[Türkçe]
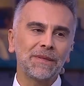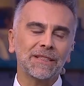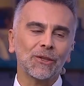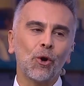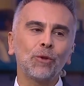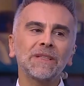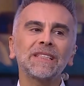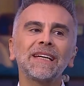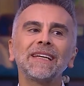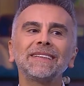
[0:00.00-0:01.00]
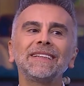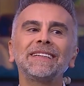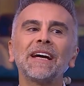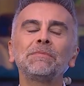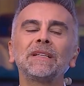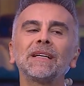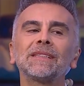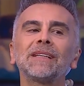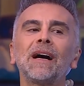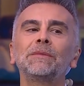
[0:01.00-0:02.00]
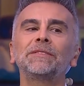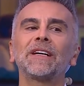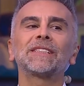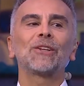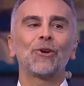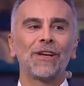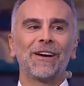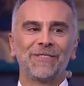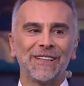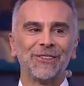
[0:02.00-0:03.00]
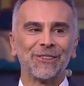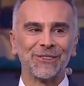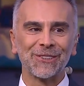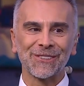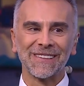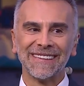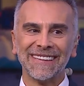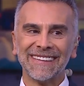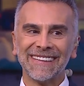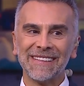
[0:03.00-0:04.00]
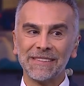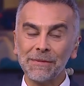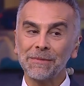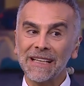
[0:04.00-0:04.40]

biz olması gerektiğinden biraz daha mı fazla önem veriyoruz? Tabii. Yani değil mi?